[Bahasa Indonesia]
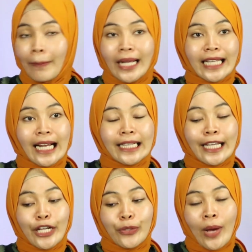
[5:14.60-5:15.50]
4 kali
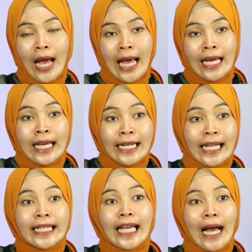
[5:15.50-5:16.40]
32.
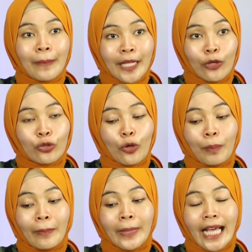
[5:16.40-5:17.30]
Nah, di kami
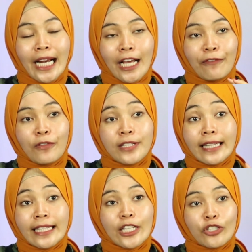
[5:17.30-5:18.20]
untuk pembelian yang full
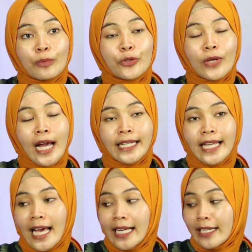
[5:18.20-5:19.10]
set teleskop juga
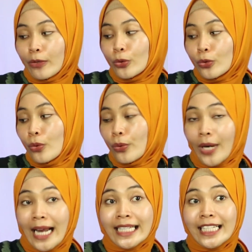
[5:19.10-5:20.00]
ada. Untuk
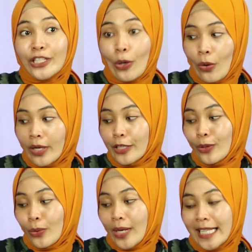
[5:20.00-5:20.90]
ukuran gejluk
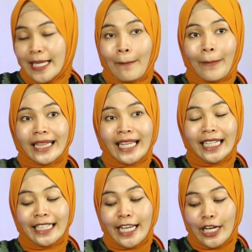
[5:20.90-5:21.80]
itu ukurannya 4
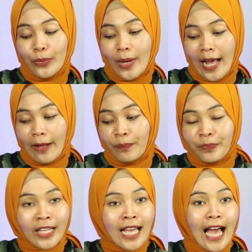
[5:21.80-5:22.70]
kali 32.
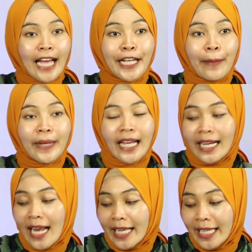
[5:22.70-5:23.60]
Ada
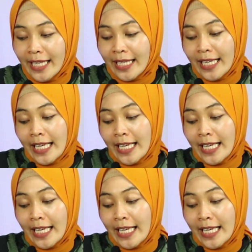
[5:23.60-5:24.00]
pilihan lagi.